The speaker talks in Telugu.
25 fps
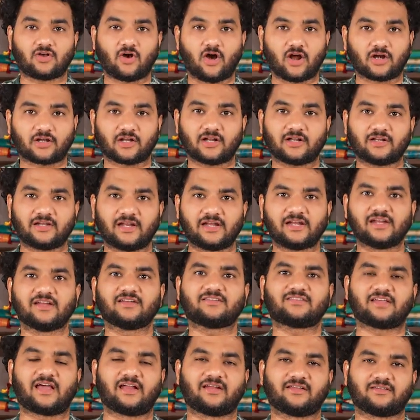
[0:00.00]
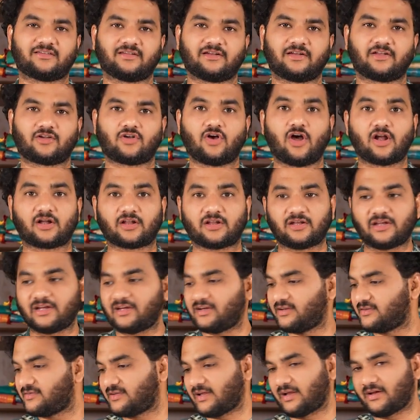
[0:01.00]
కాటన్ లెనిన్ శారీస్ అండి కాటన్
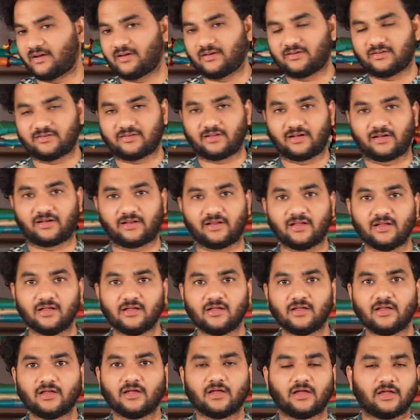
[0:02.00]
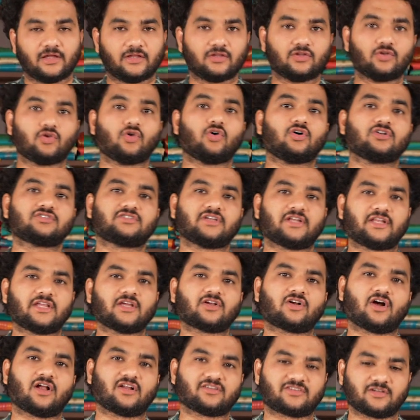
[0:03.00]
లెనిన్ శారీస్ అంటే ఇది నో జరీ
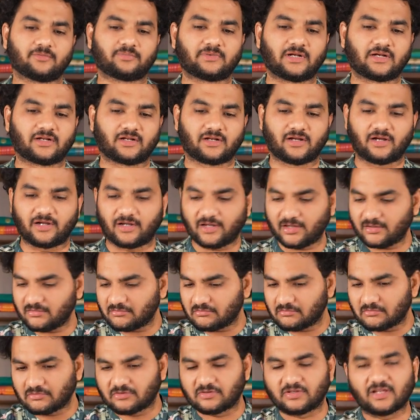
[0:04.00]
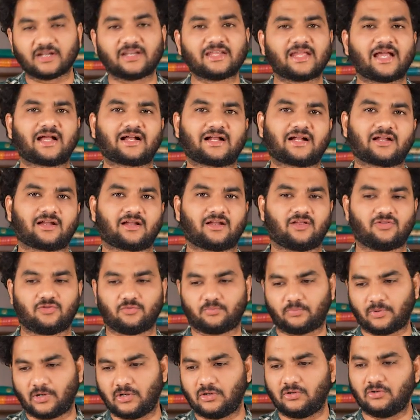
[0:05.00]
కాన్సెప్ట్ అంటారు అంటే జరీ ఎక్కడ రాదు
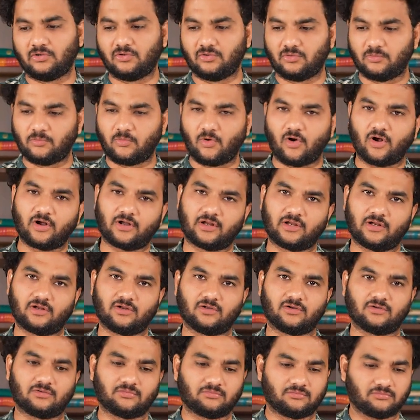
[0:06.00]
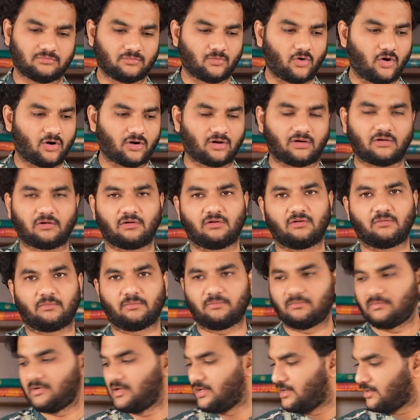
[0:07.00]
పళ్ళు బాడీలో బార్డర్లో
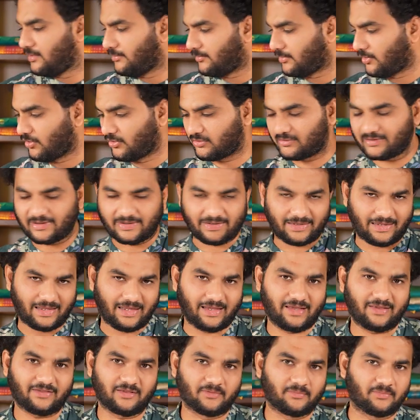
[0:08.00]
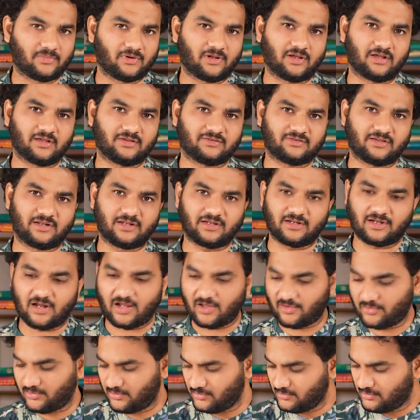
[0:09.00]
బ్లౌజ్ కానీ ఇంకేది జరీ
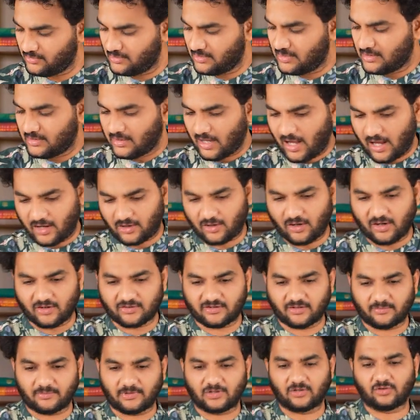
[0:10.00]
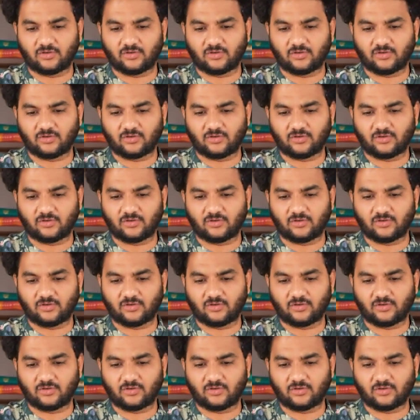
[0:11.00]
రాదు ఆ కాన్సెప్ట్